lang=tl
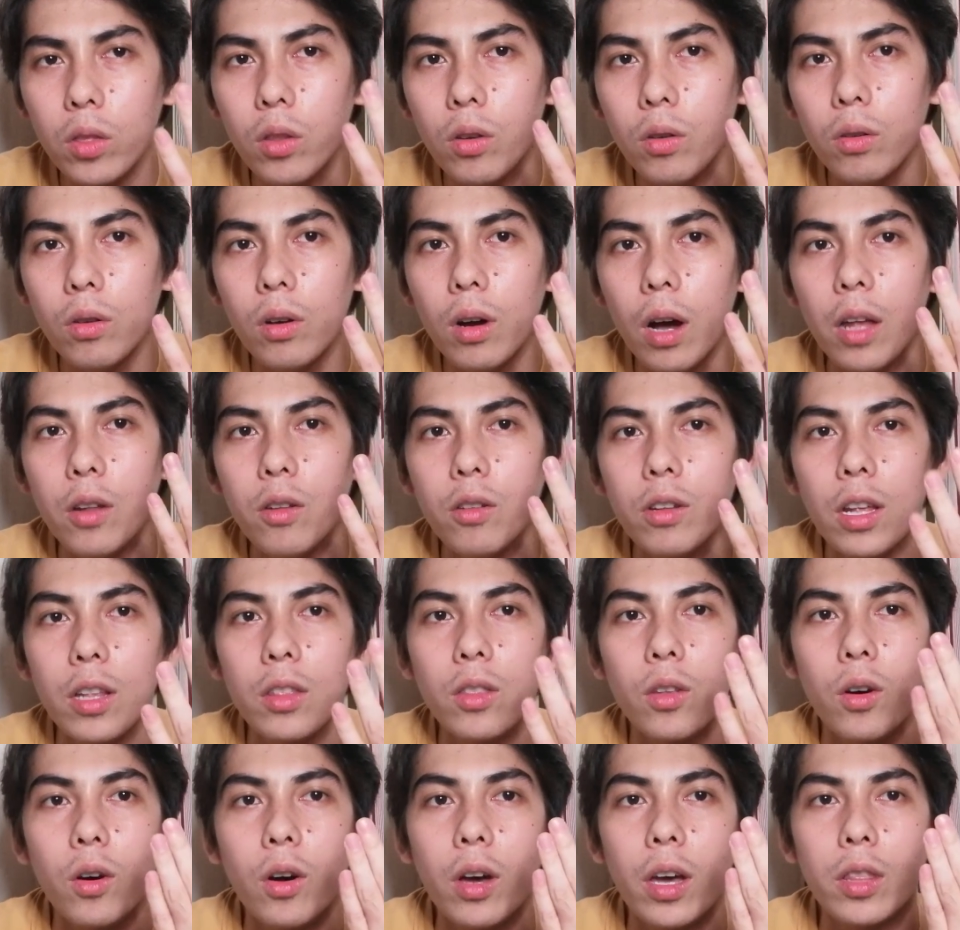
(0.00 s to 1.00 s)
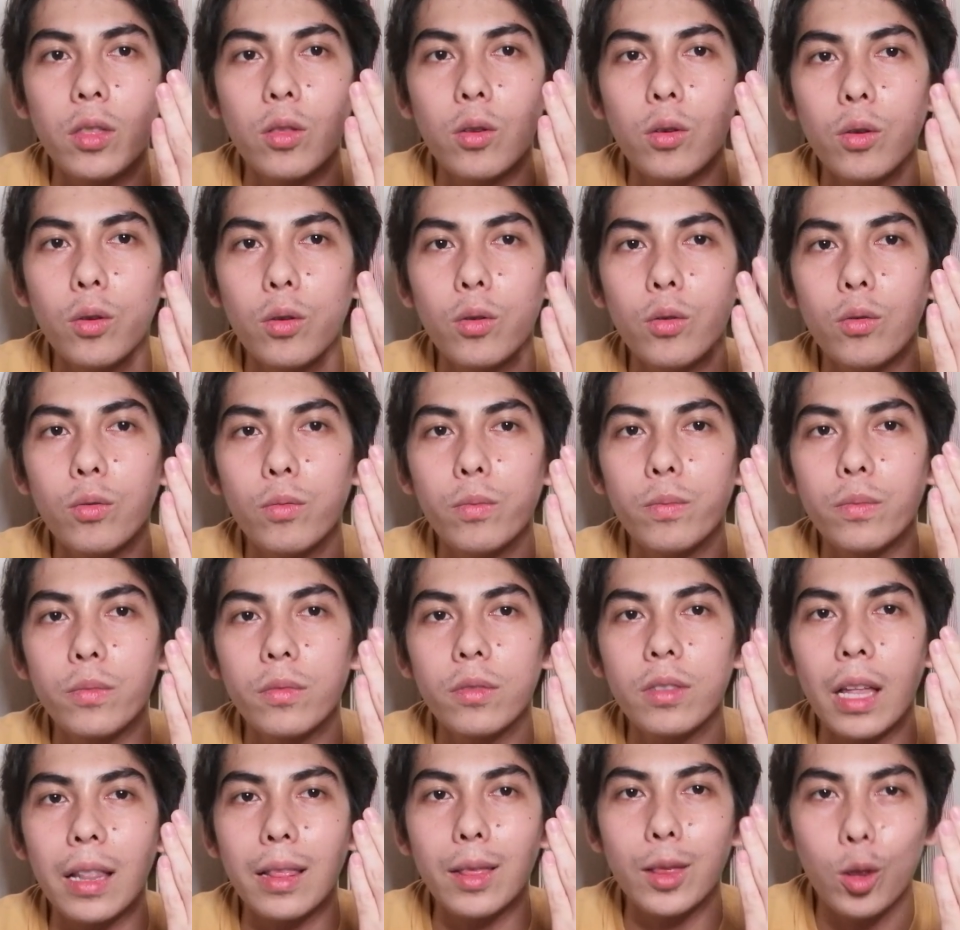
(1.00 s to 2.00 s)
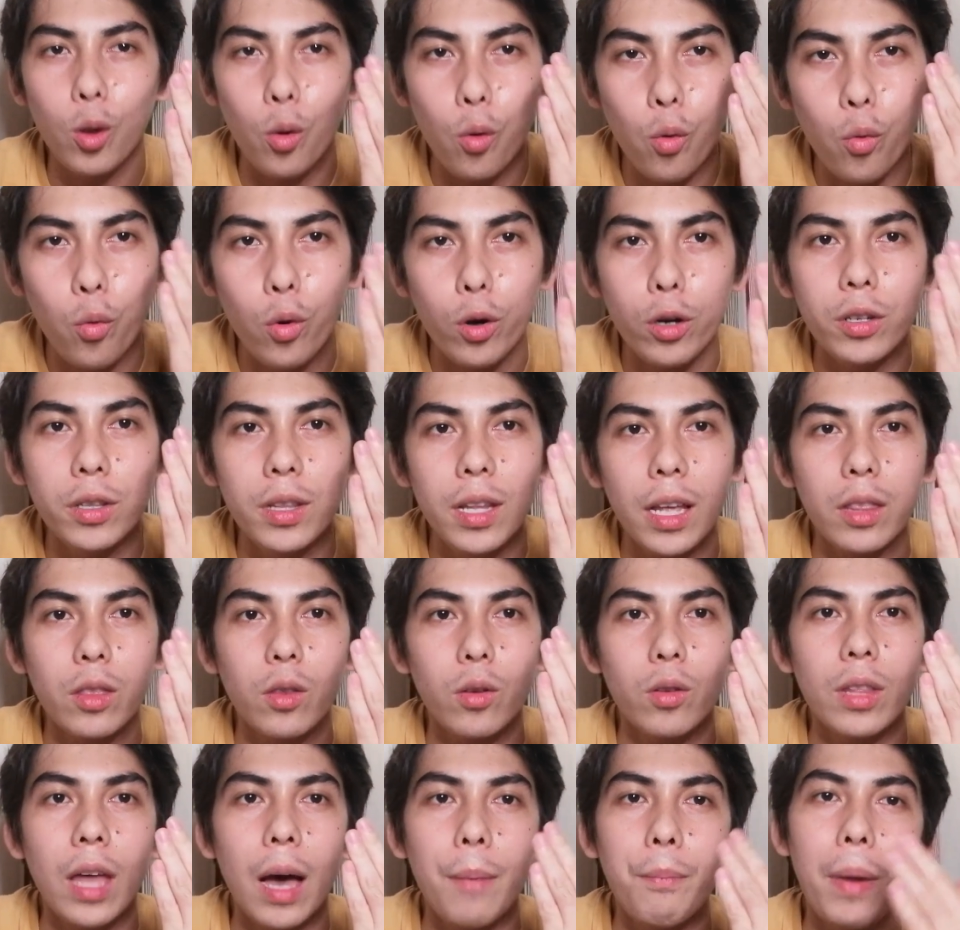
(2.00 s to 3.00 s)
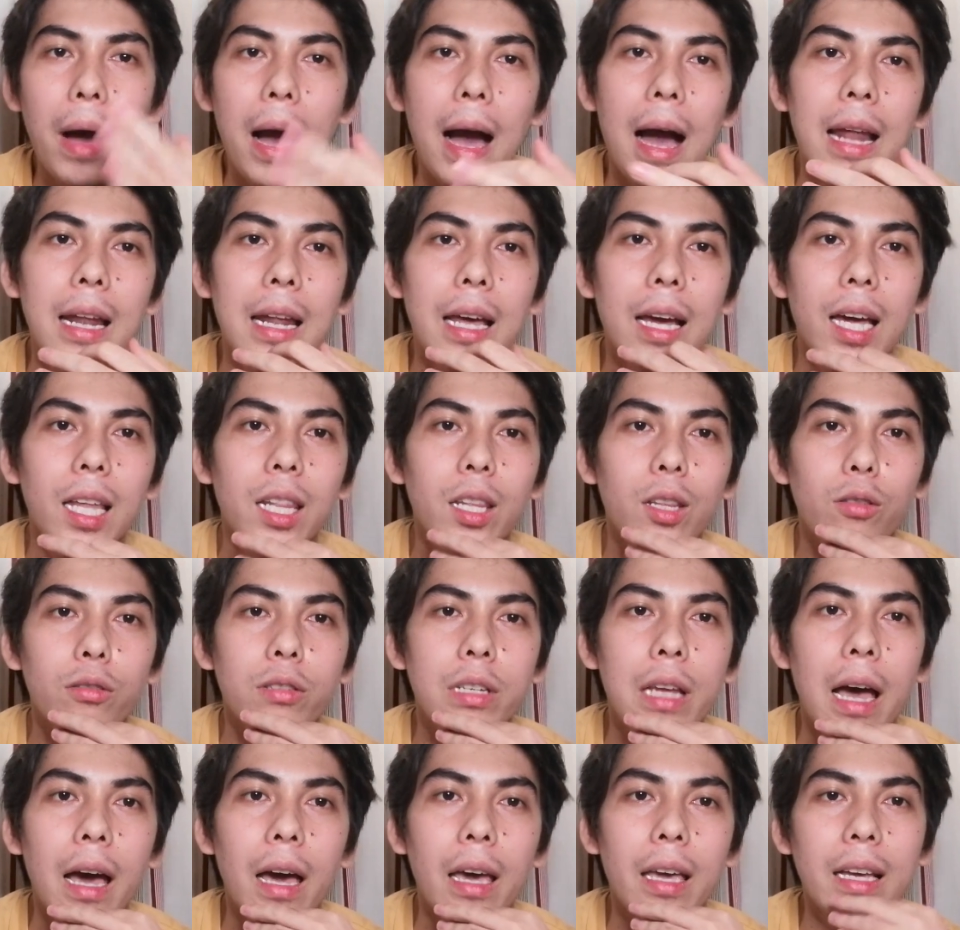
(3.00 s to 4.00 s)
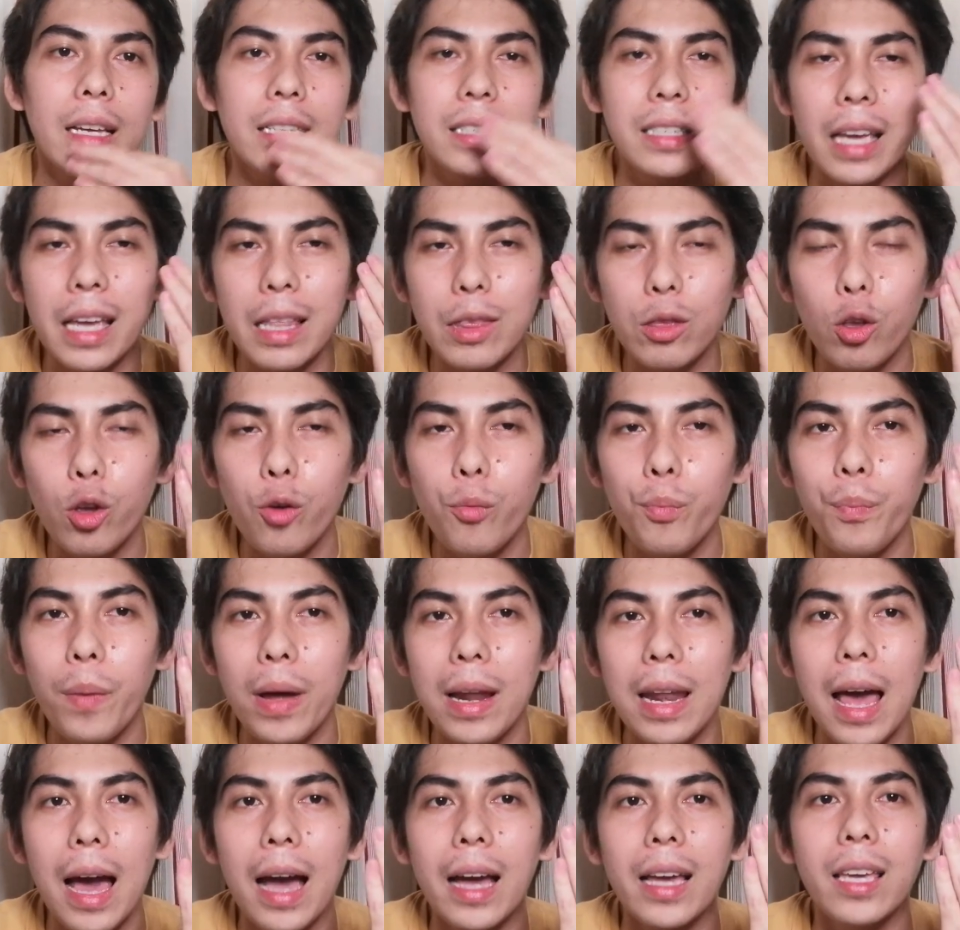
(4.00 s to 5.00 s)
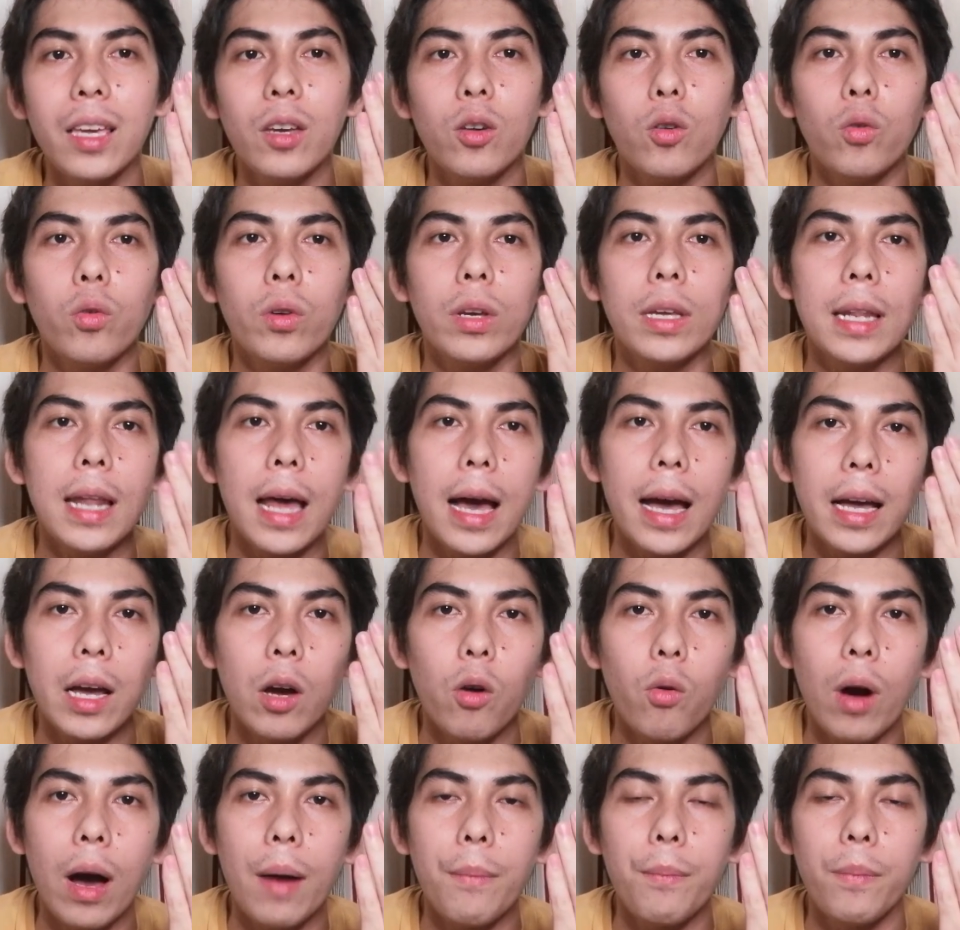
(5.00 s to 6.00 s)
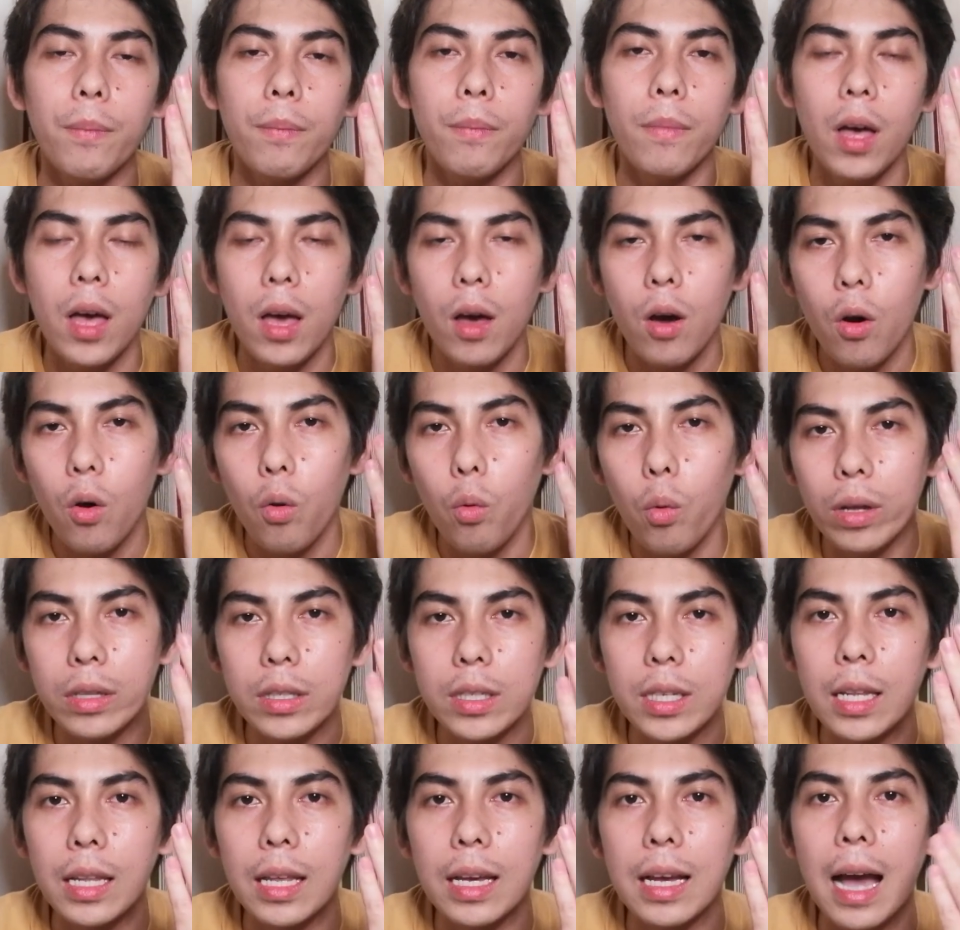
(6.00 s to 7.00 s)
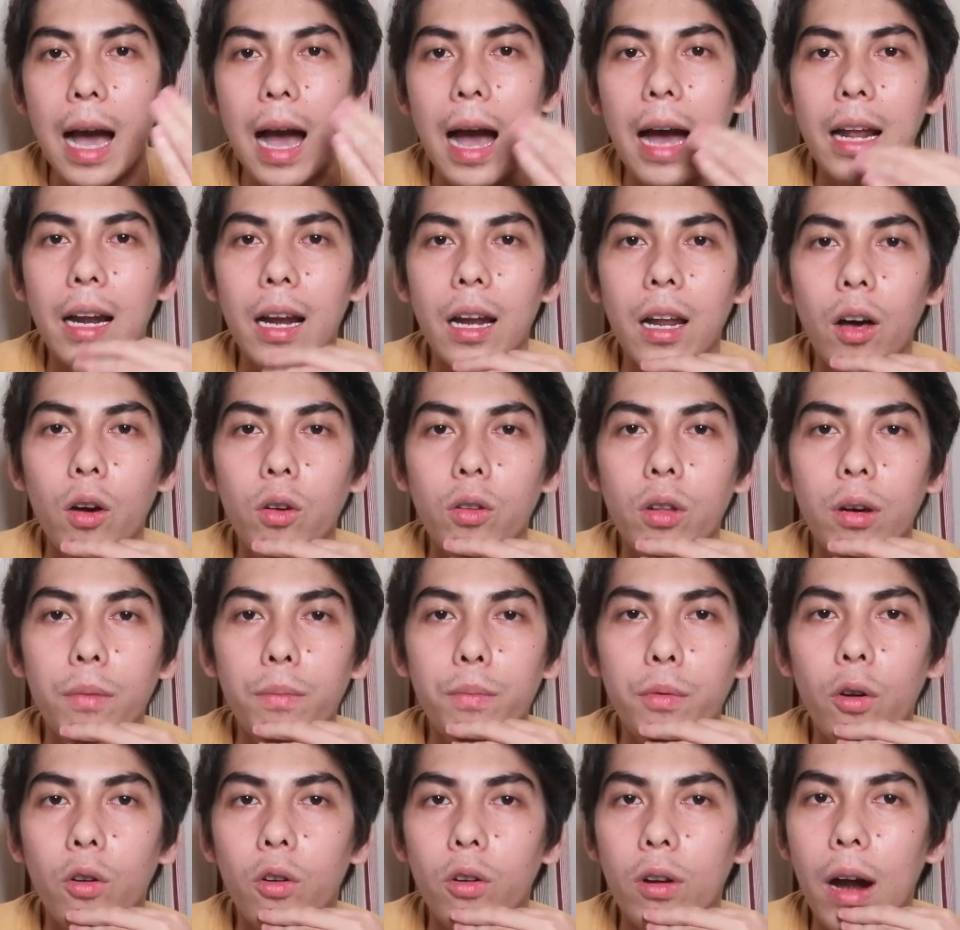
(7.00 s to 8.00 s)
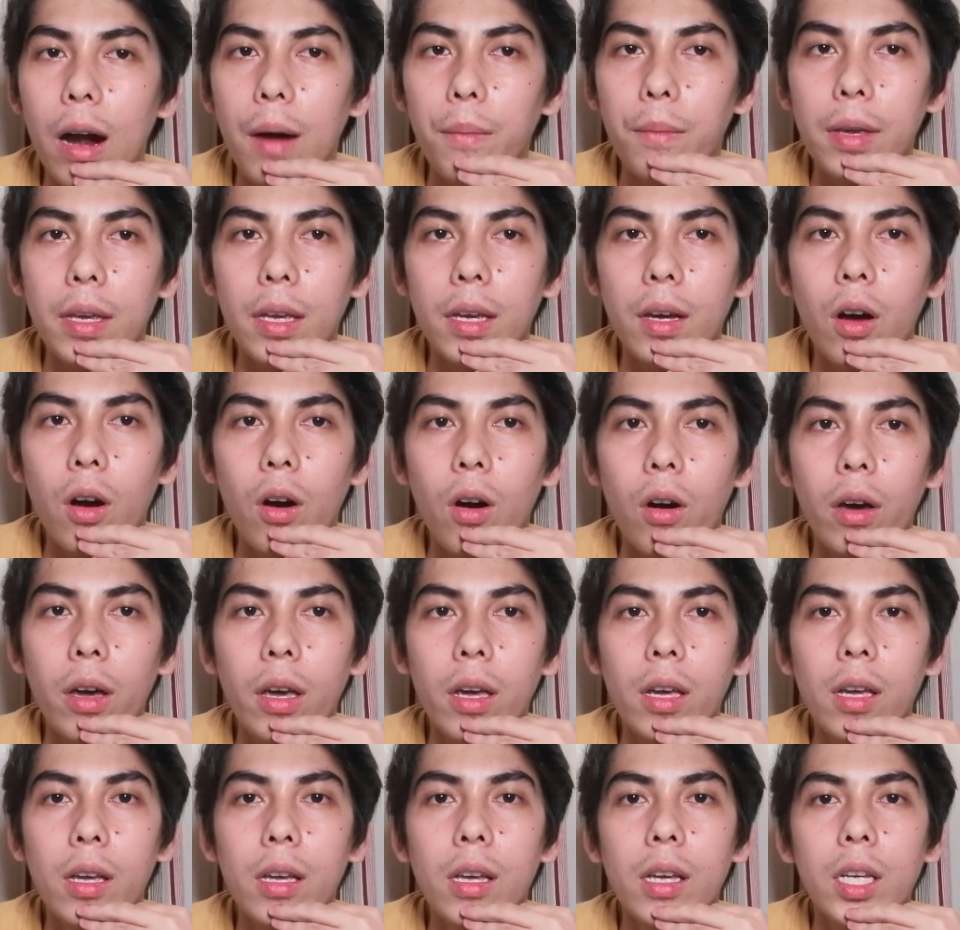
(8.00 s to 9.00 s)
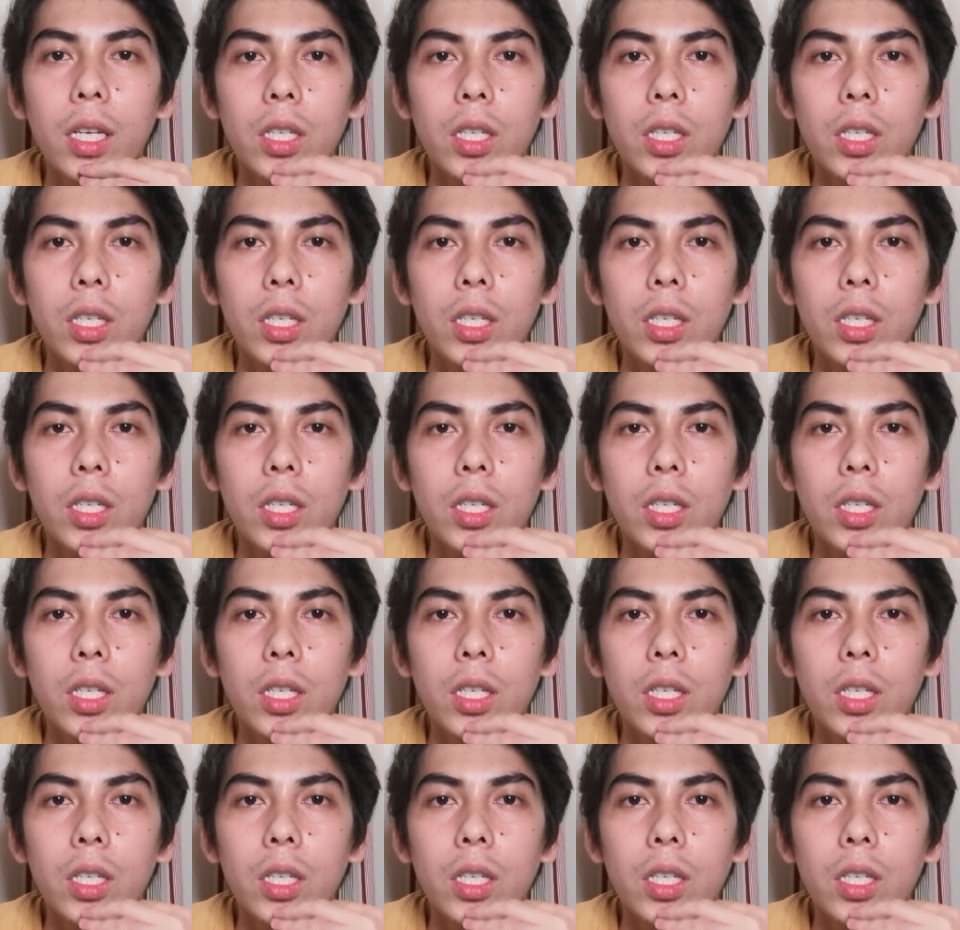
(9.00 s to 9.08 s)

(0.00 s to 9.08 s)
itong ano na to, itong tatlong word na to, napakahalaga nito sa akin. Kasi ito yung palagi kong ginagawa once na nag-aaral ako ng programming. Okay?